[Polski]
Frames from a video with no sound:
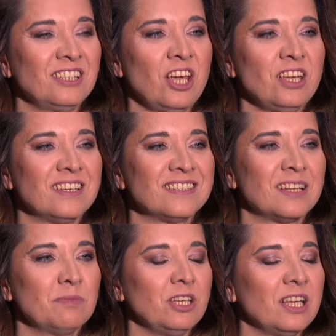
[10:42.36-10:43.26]
Ja nie
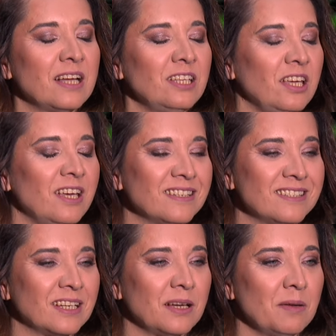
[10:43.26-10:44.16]
jestem, ja nie
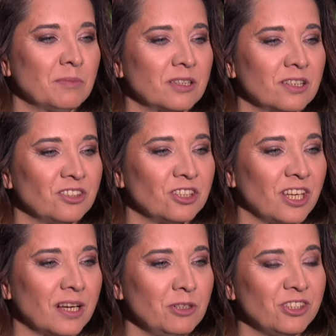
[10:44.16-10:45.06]
jestem
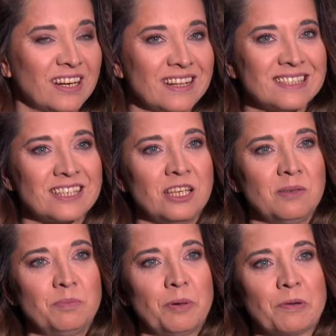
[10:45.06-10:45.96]
krytykiem
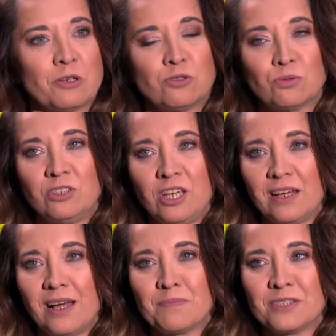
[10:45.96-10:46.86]
literackim, po prostu
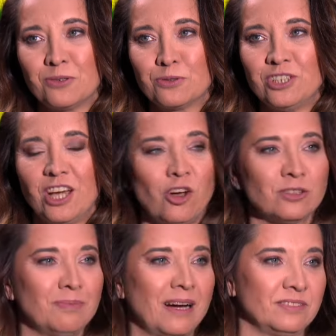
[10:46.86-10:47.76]
nie, absolutnie
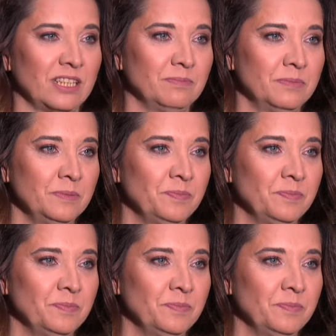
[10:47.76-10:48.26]
odmawiam.